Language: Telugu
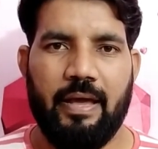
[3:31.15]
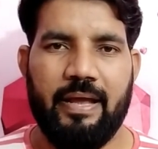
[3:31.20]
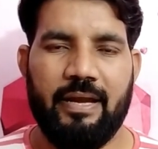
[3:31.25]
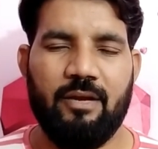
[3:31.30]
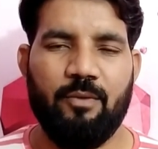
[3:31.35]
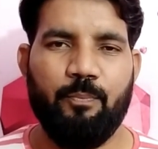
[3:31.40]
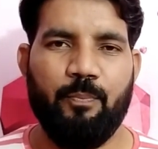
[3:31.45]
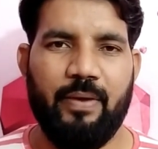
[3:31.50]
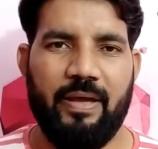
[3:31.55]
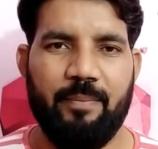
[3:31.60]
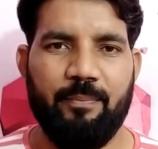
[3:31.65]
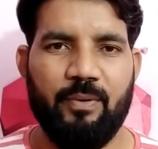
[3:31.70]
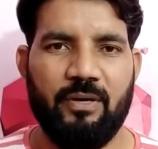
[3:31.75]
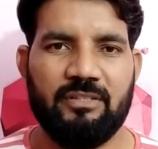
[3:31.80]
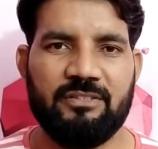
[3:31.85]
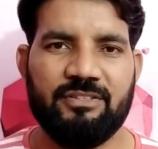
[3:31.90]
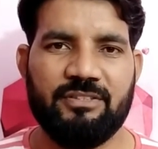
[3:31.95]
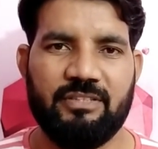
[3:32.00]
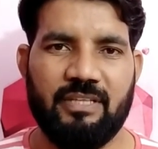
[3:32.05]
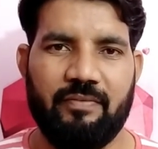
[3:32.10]
అండ్
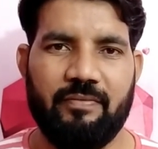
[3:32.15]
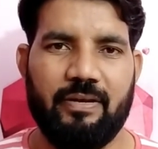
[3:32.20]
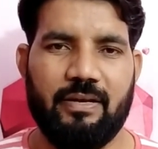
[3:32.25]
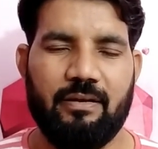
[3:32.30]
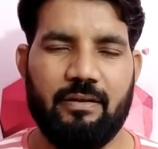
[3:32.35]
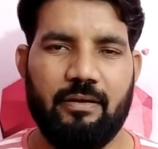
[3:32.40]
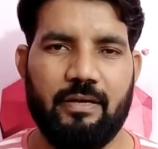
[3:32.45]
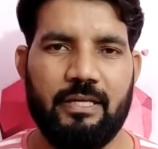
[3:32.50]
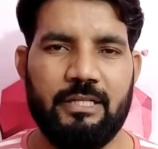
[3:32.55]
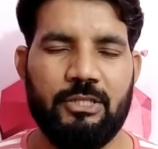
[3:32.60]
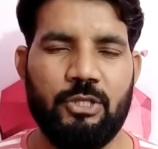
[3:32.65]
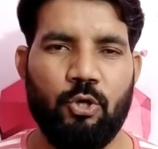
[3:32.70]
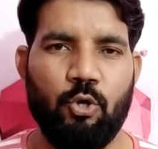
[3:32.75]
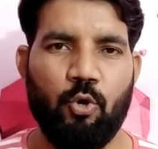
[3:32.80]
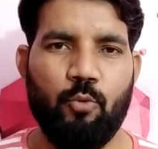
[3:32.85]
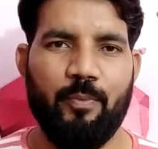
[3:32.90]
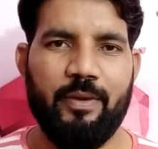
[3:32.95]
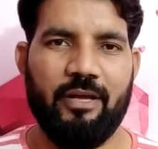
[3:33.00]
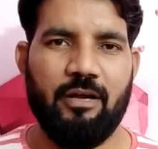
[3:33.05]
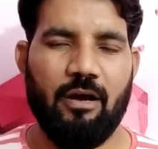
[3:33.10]
పేపర్ సెవెన్
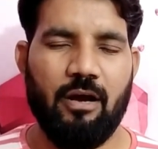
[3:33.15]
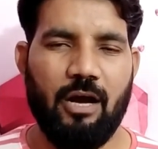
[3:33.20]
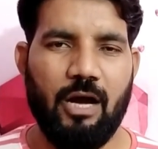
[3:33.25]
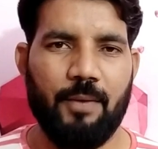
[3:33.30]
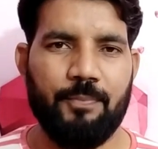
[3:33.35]
ఇందులో మీకు